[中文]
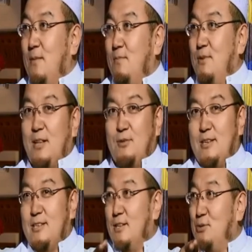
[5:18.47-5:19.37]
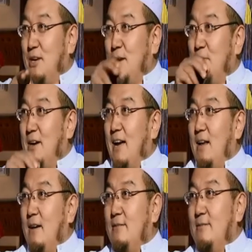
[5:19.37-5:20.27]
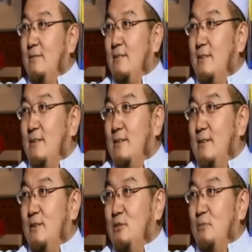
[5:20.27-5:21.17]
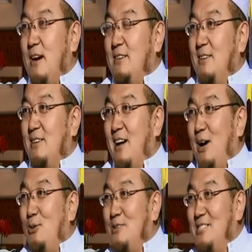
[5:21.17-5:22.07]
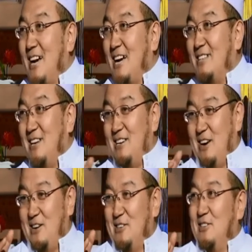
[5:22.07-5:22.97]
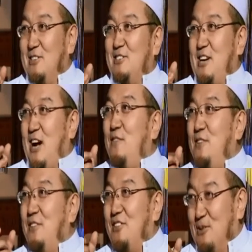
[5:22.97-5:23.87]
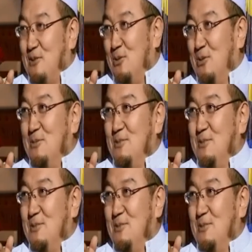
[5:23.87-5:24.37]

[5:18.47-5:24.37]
不然的话你这个学也别开了。”是不？看到了阿红夹在了两个夹缝当中，